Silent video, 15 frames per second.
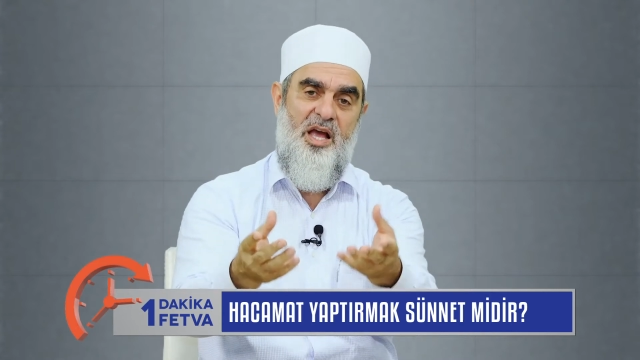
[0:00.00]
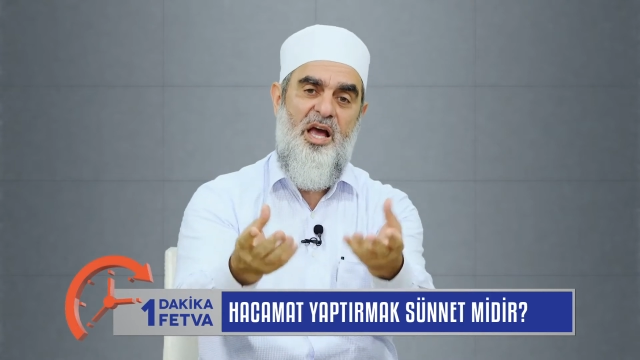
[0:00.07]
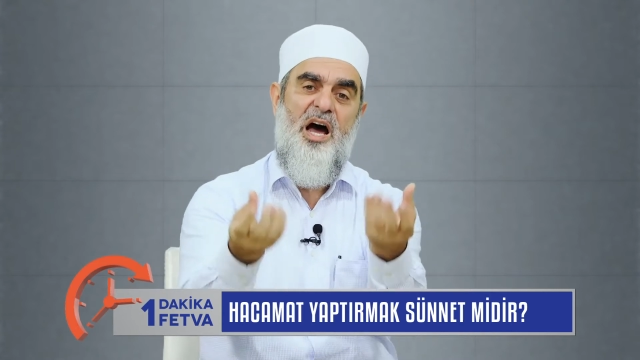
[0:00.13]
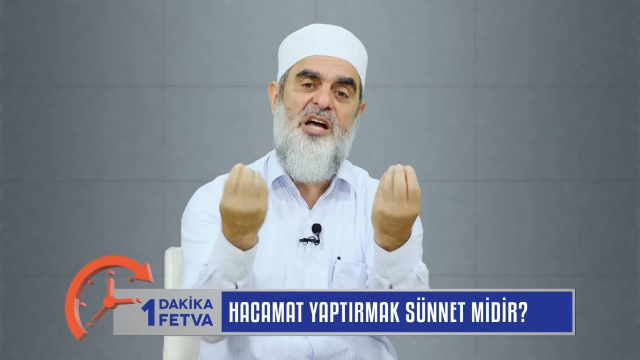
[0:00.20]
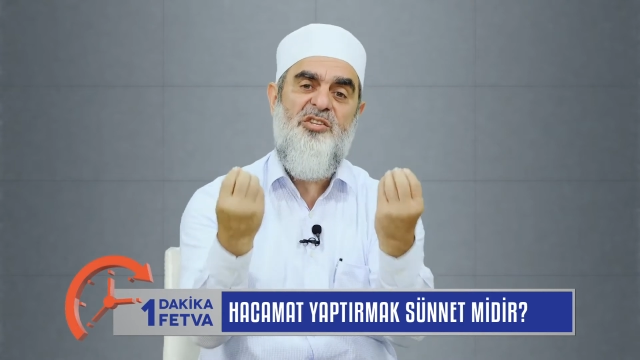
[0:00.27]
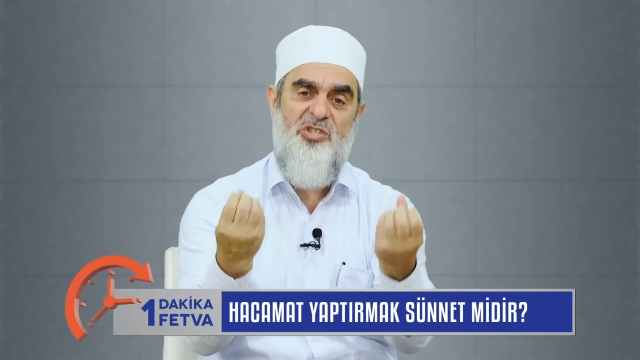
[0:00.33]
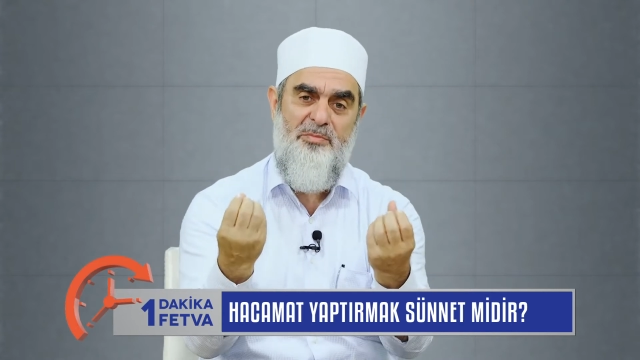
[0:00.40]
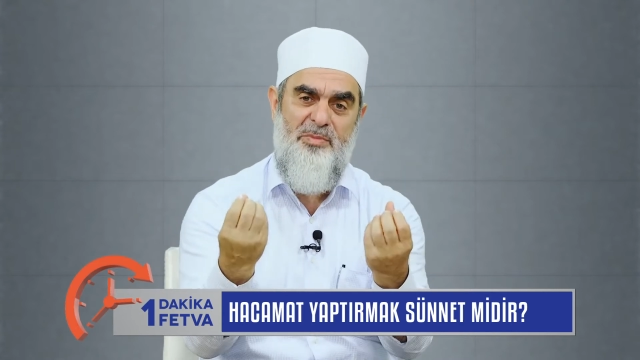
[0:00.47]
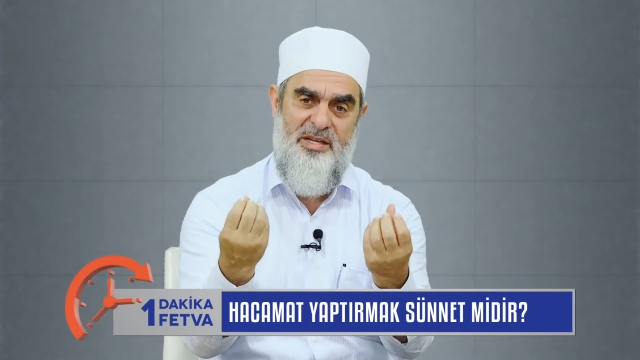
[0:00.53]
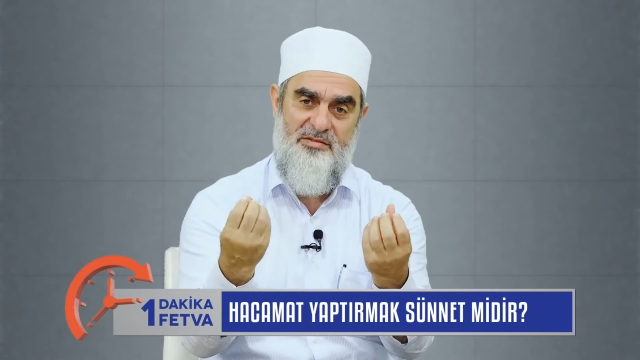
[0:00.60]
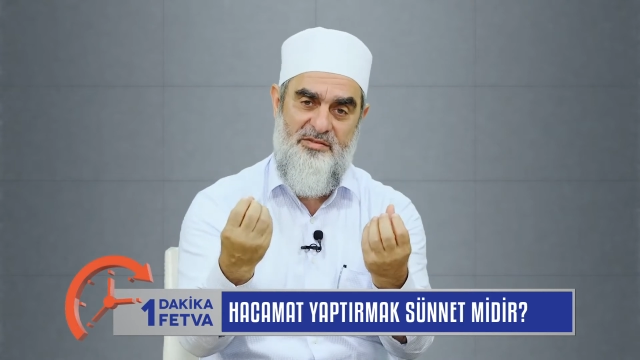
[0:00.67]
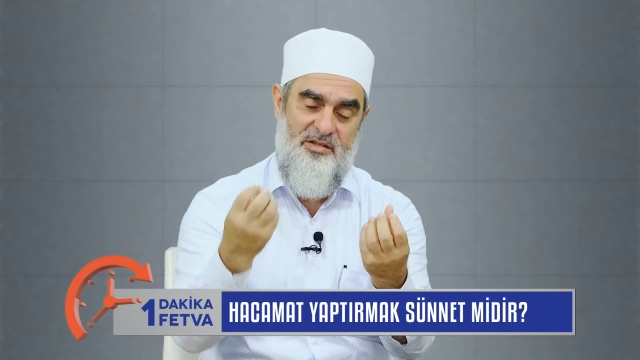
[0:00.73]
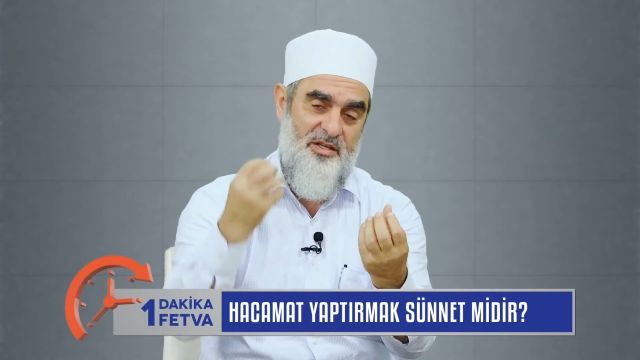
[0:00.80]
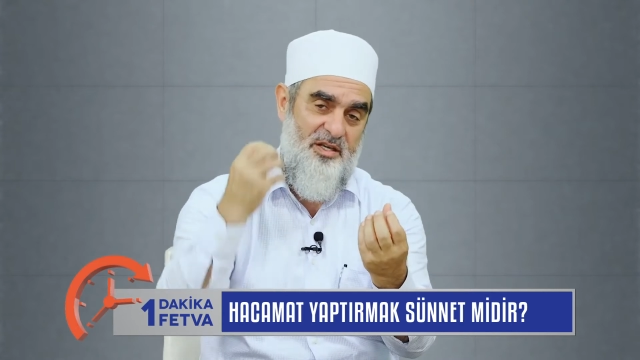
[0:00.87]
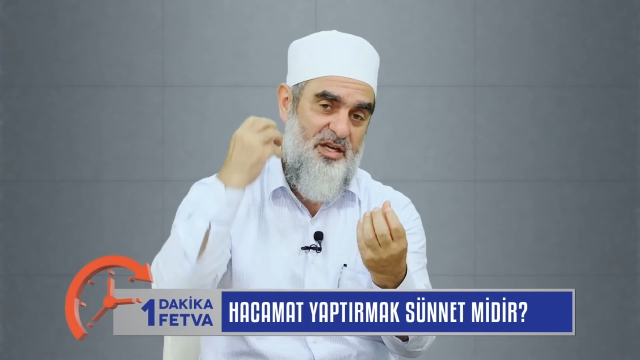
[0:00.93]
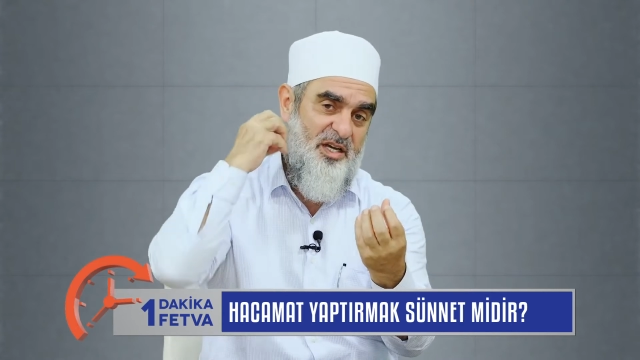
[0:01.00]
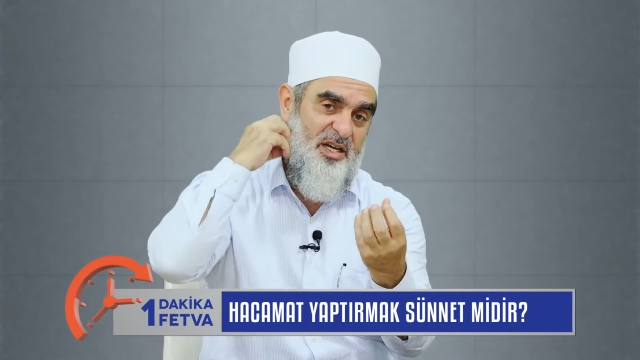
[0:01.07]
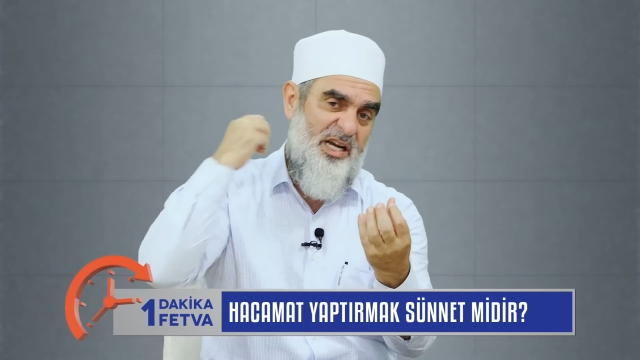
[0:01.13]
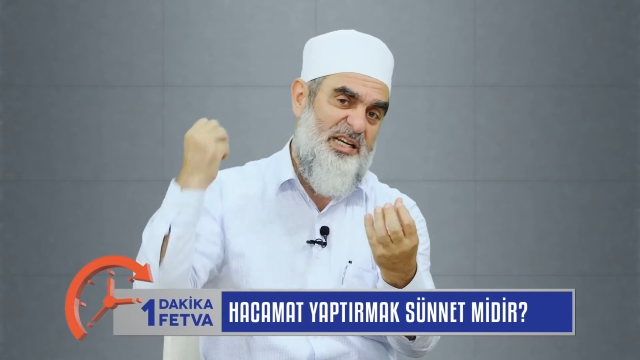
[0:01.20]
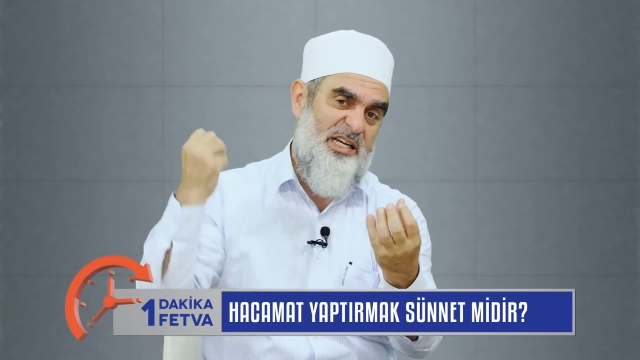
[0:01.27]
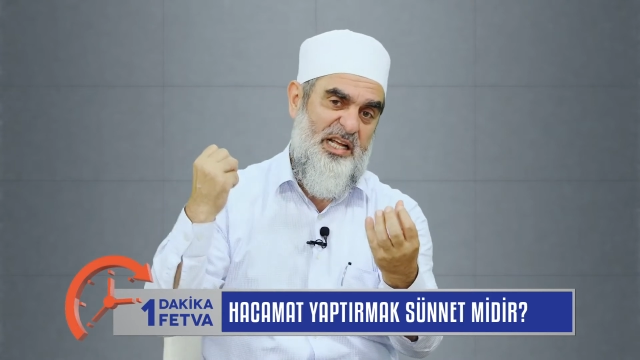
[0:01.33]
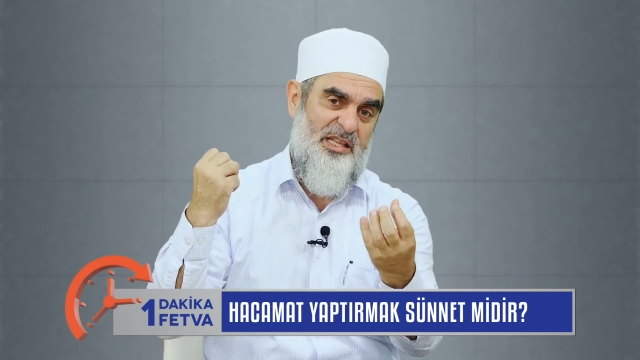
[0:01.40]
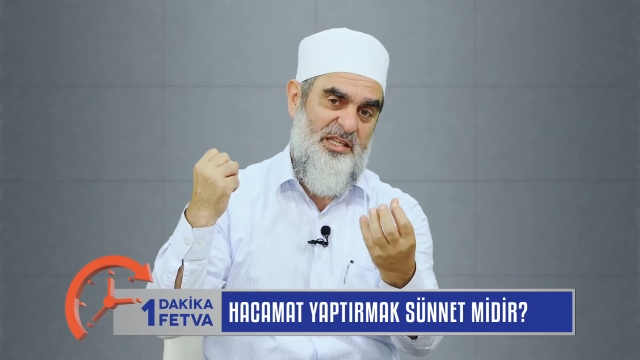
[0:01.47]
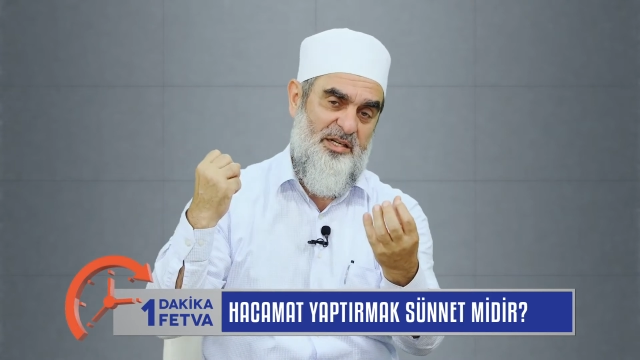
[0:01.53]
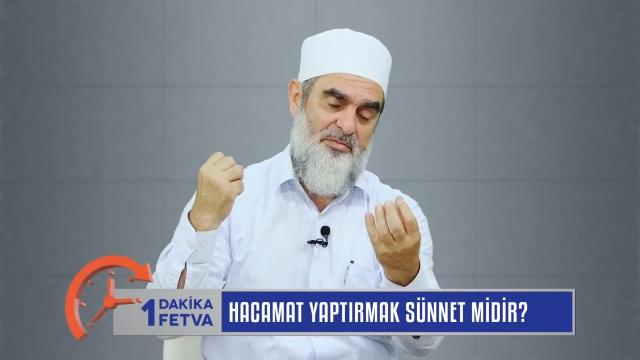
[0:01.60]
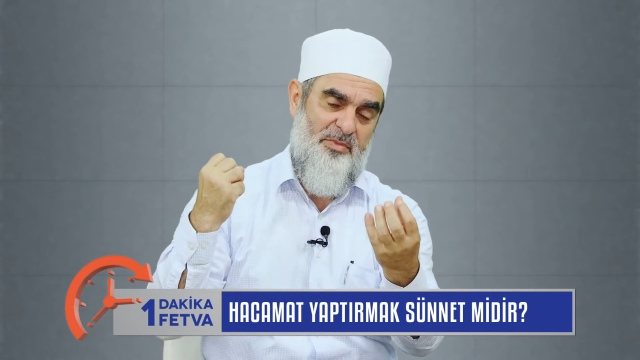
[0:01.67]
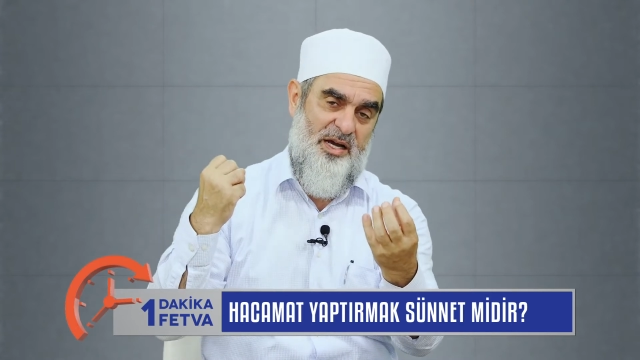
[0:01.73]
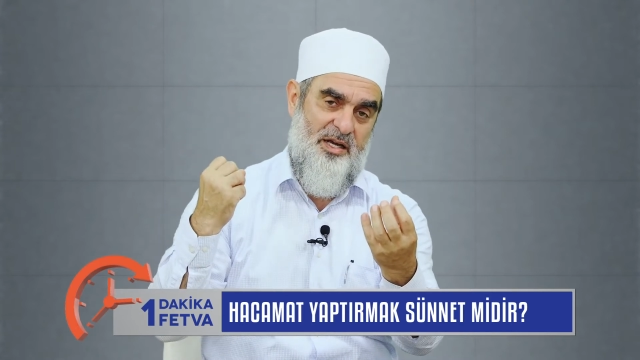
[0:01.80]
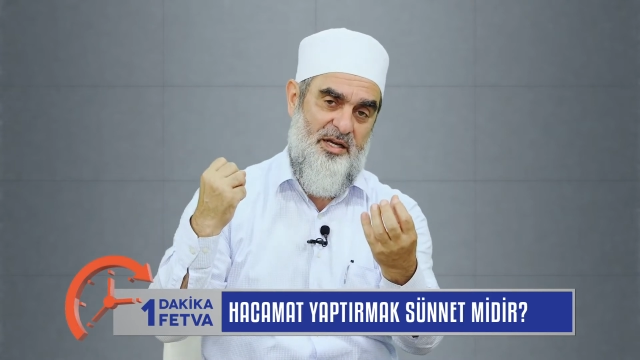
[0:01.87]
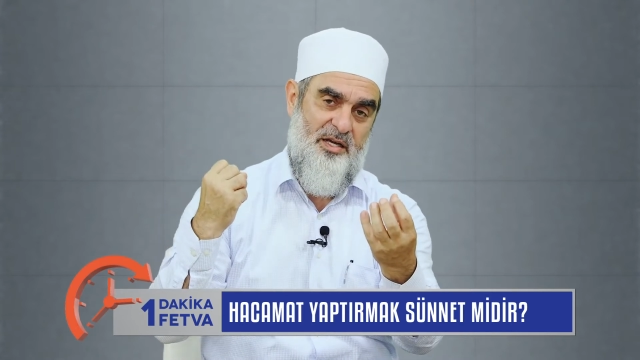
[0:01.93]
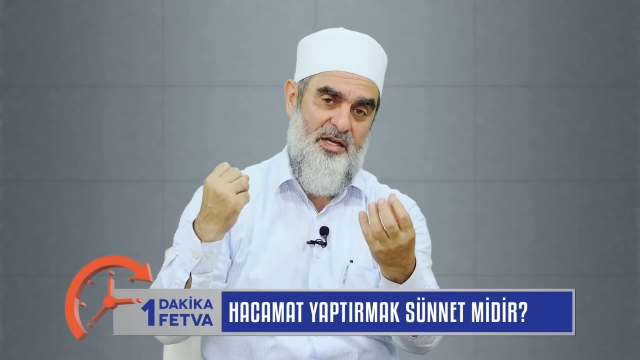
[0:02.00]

Hacamat kan aldırmak